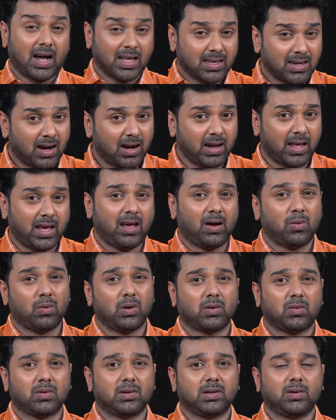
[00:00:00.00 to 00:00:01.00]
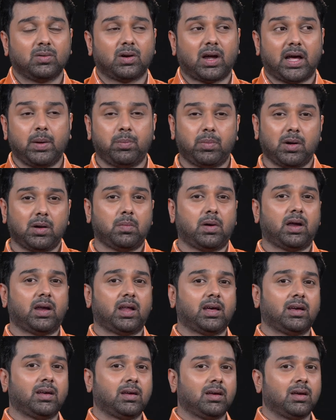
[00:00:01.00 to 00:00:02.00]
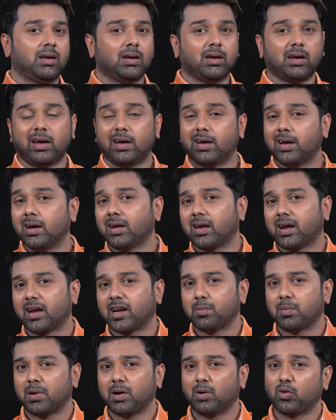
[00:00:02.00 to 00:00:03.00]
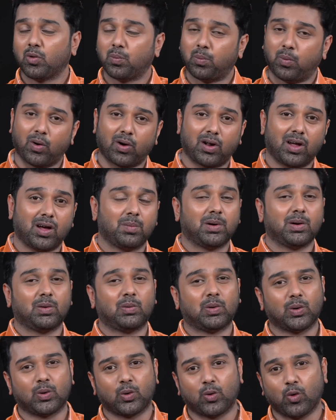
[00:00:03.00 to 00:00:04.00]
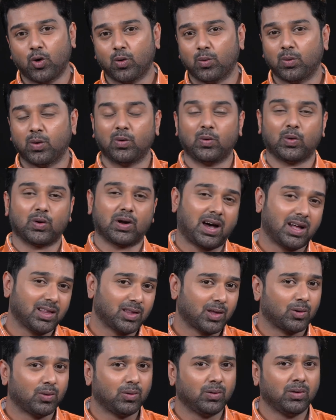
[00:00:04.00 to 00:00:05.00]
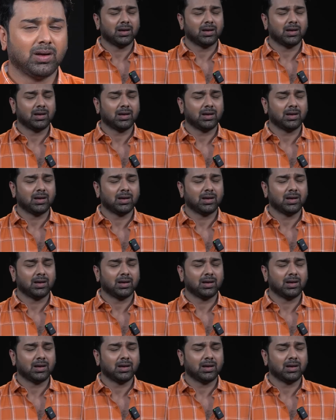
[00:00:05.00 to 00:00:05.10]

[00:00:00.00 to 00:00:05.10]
அதனாலேயே அவங்களுக்கு வந்து ஒரு ஐபிஎல் மேலே இந்தியன் கிரிக்கெட் மேலே ஒரு பொறாமை ஒரு கோபம் ஒரு ஆத்திரம்